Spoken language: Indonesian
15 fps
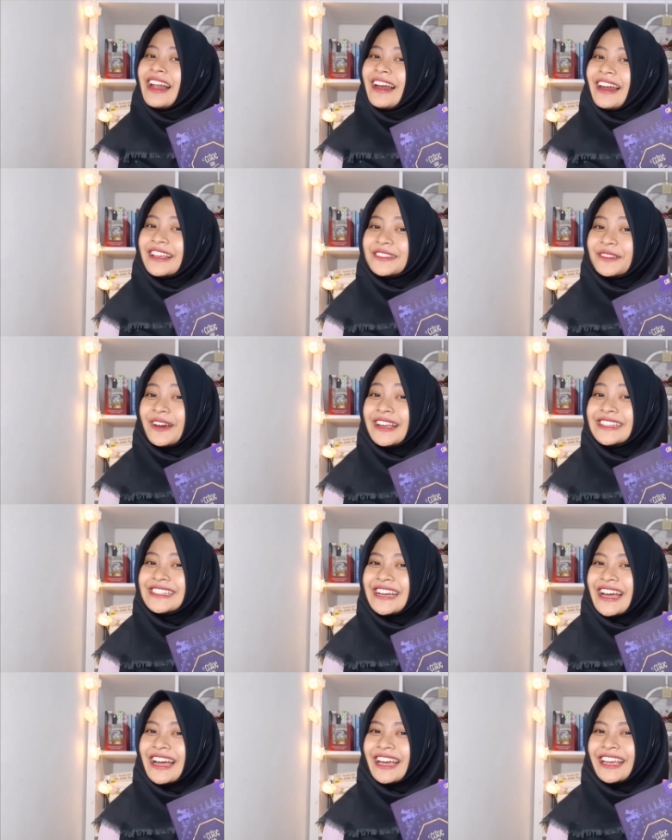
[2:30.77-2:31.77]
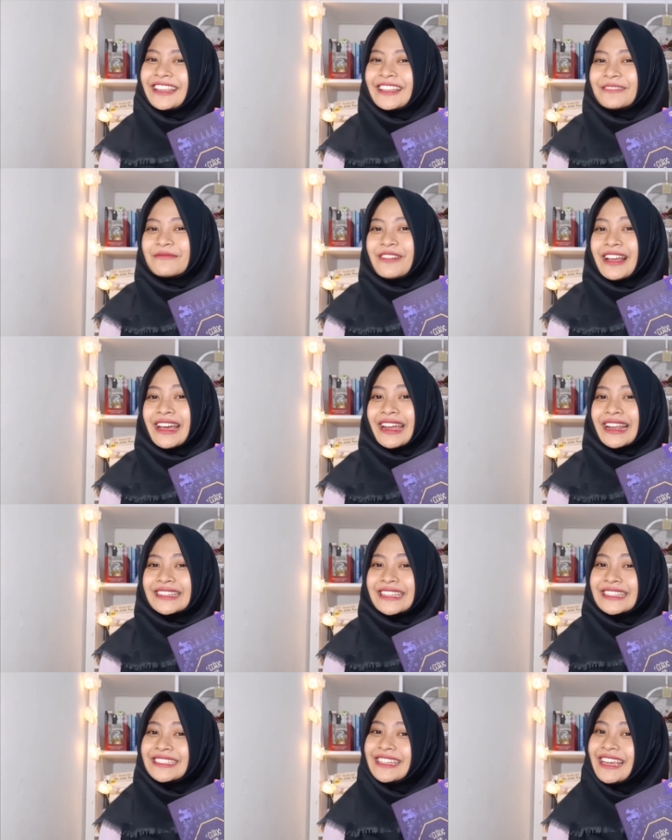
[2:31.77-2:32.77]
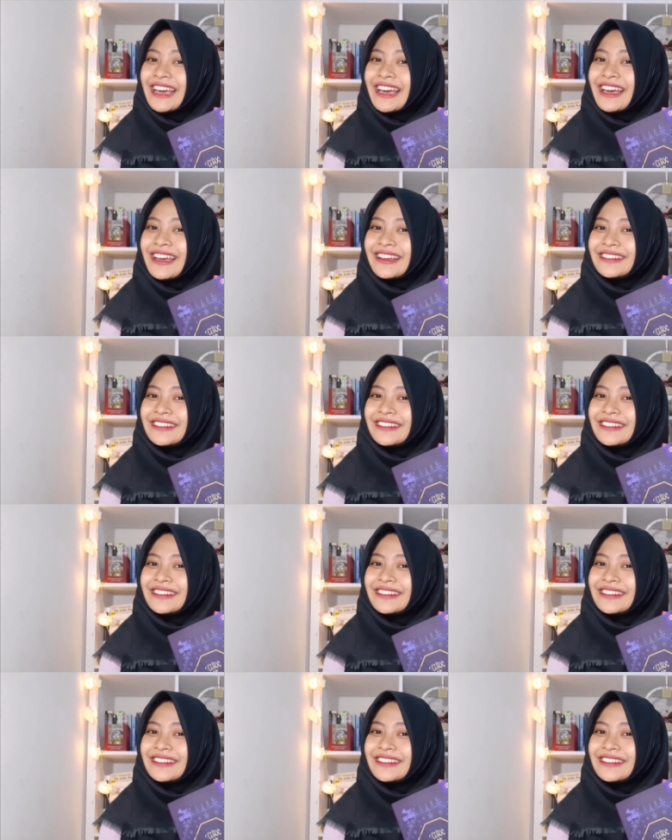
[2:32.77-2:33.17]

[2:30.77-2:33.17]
Langsung aja kita mulai resensinya.